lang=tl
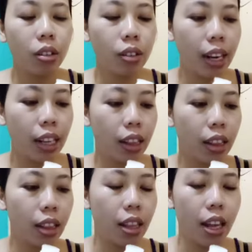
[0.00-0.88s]
right
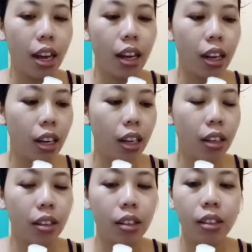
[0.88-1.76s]
na
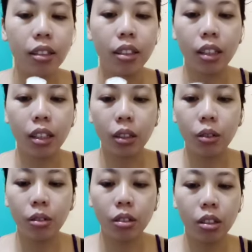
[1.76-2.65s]

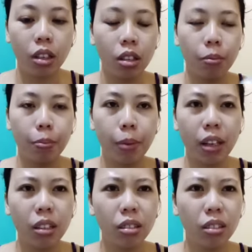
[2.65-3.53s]
now. Ayun,
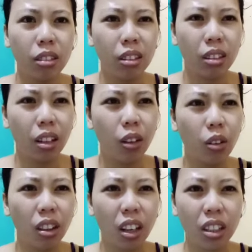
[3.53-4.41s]
parang
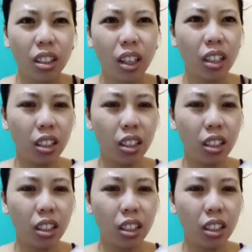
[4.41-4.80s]
nangunti siya.